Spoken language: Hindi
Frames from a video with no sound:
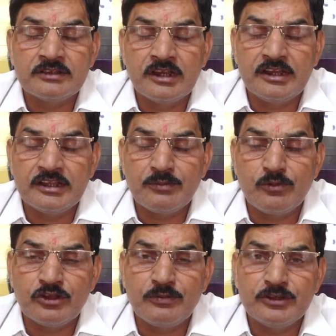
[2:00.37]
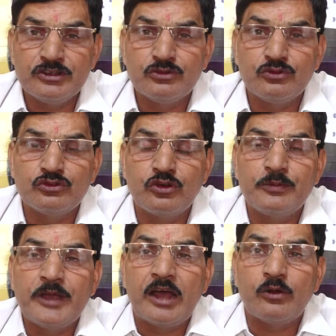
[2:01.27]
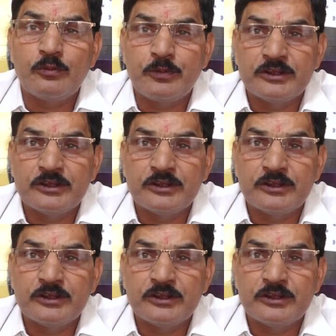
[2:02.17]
दिल्ली के मुख्यमंत्री दूसरों पे आरोप